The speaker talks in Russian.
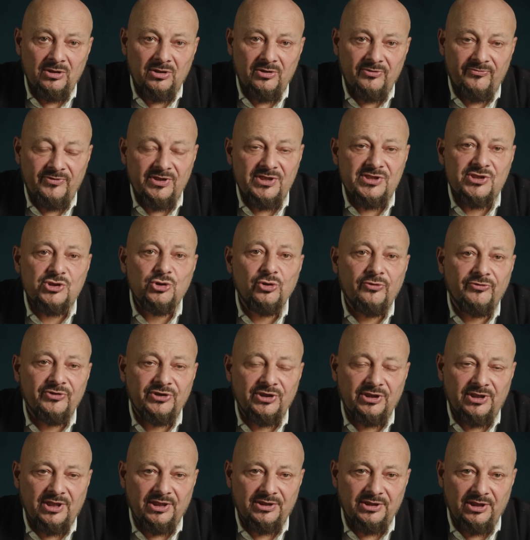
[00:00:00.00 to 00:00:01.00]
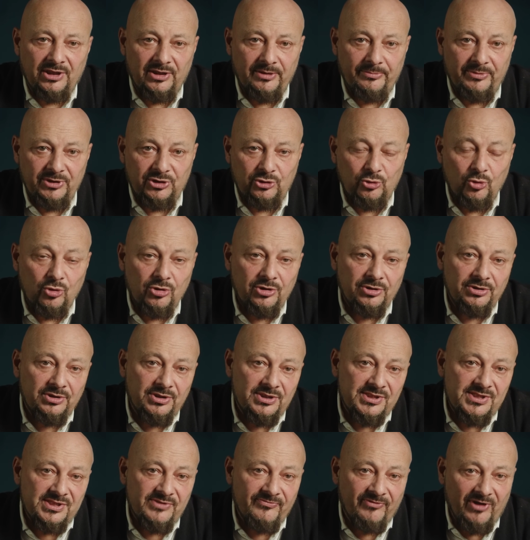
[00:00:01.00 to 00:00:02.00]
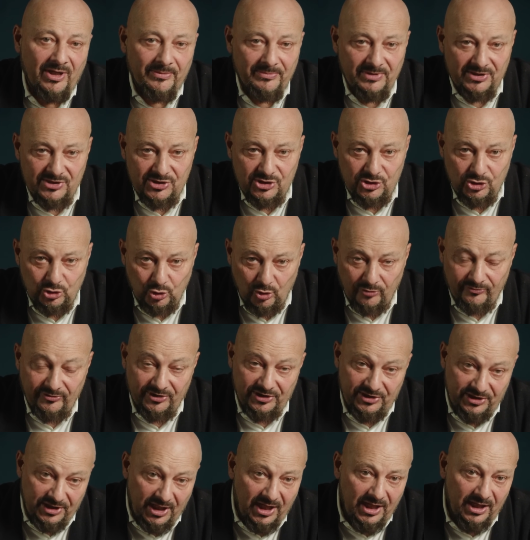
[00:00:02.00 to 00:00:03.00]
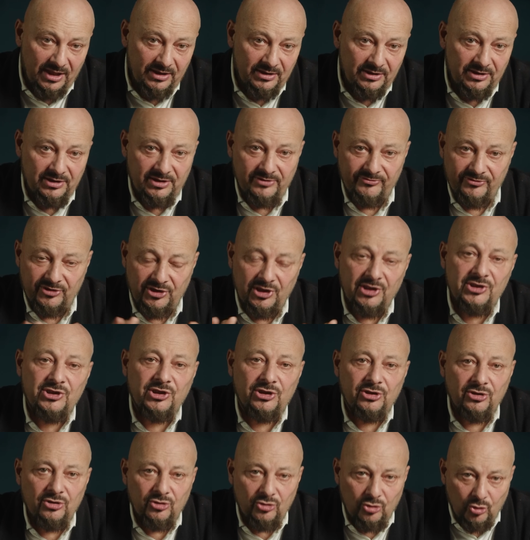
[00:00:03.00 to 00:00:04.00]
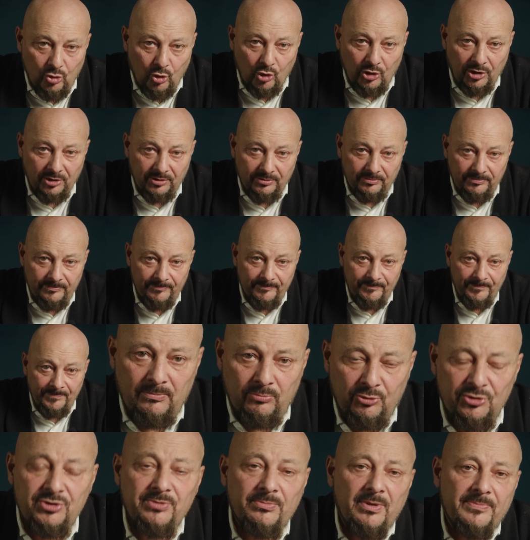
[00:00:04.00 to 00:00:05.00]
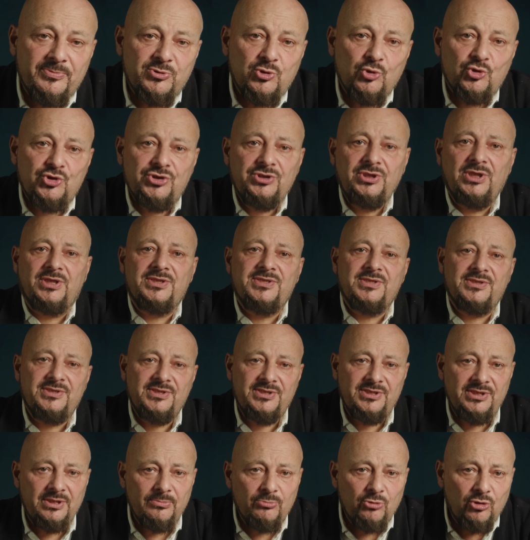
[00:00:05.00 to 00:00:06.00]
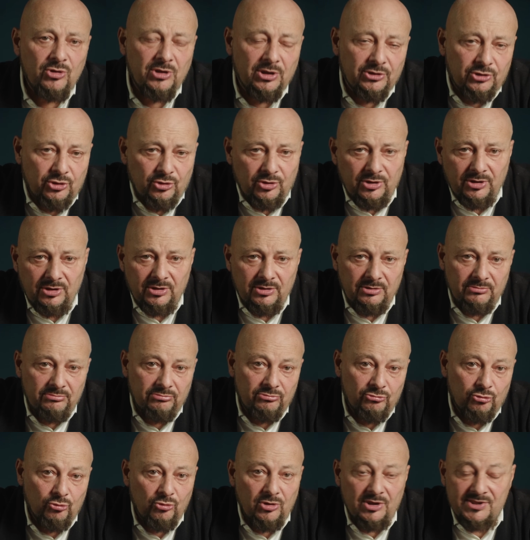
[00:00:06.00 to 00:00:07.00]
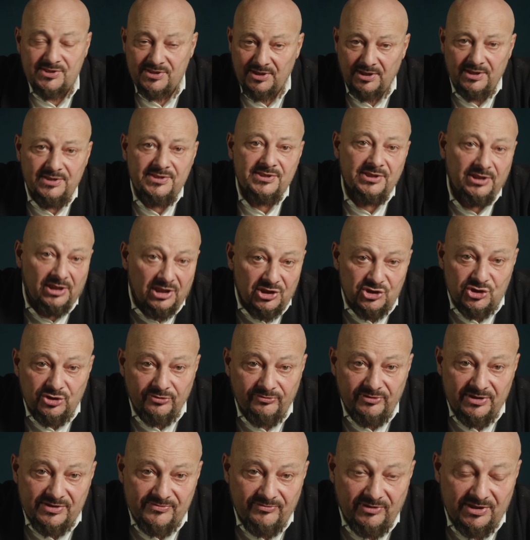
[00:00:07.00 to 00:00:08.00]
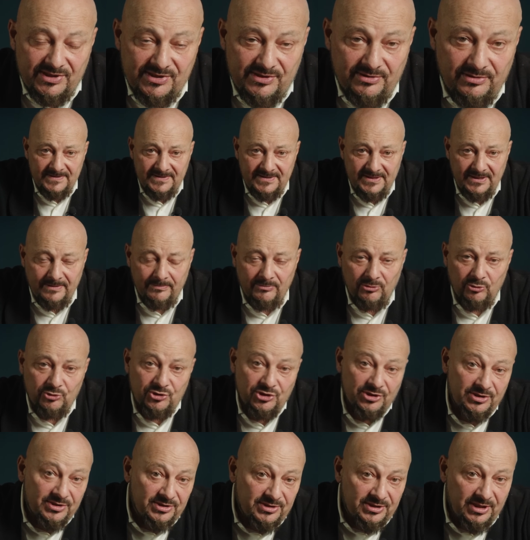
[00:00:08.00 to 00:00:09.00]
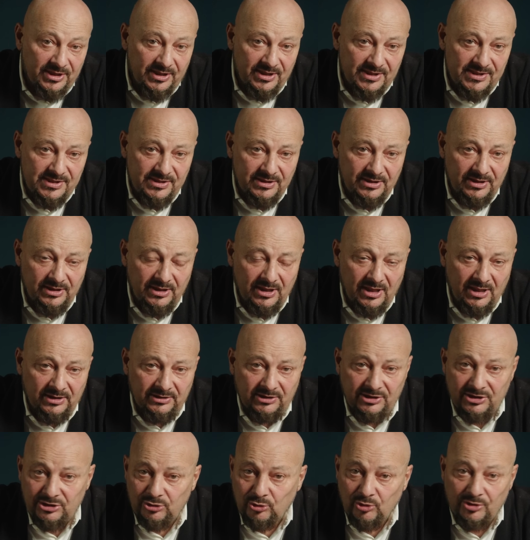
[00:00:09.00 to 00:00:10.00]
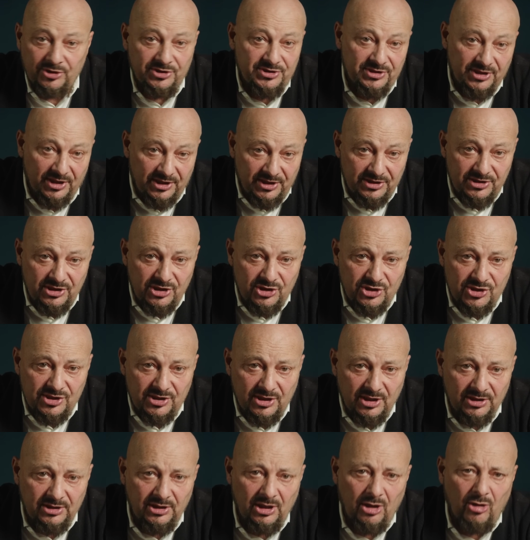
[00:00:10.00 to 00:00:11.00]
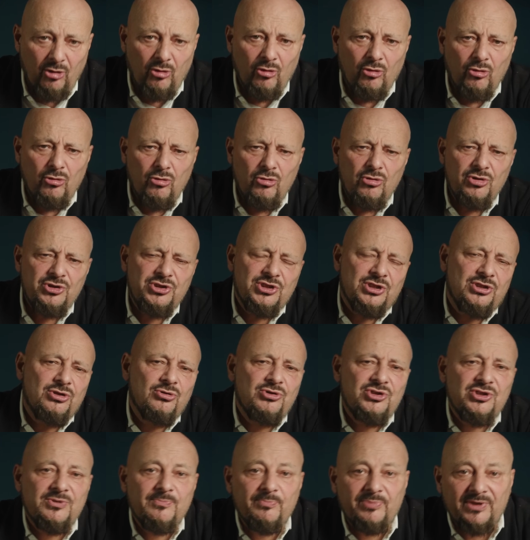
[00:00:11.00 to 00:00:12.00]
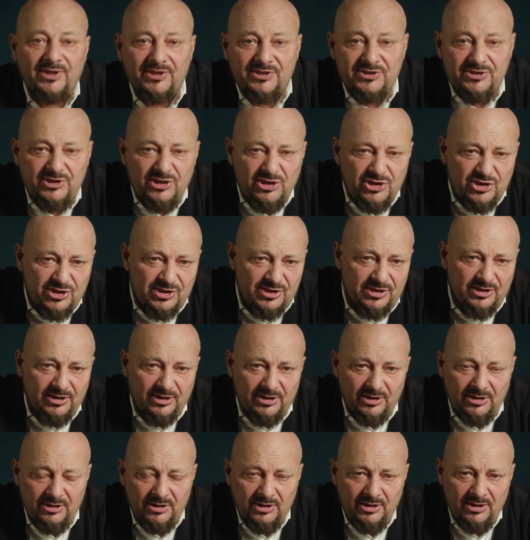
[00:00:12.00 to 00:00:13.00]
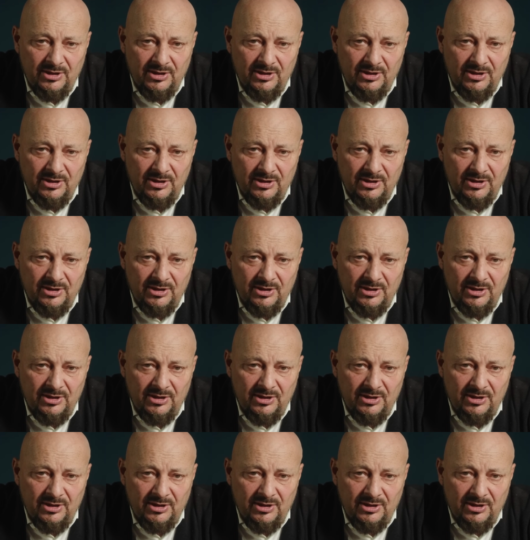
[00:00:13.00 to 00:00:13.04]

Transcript: Вы снова на канале Биткоган и с вами снова я, Евгений Коган. Будем обсуждать тему, которая ну, касается каждого из вас. Тема очень интересная, и она не только теоретическая, она очень-очень и практическая.